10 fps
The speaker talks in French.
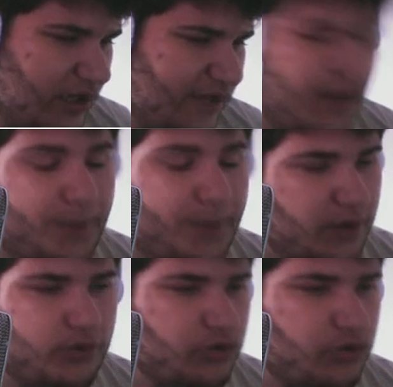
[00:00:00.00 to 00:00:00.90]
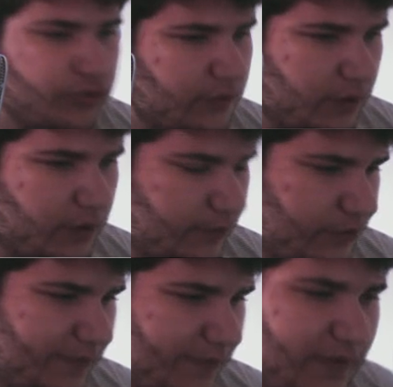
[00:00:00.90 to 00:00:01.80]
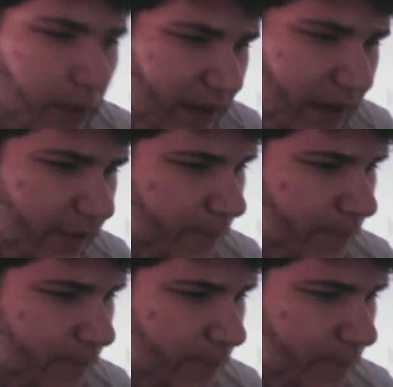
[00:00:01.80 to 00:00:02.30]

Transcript: à part euh, quand je fais une soirée ou un truc comme ça, il n'y aura pas live.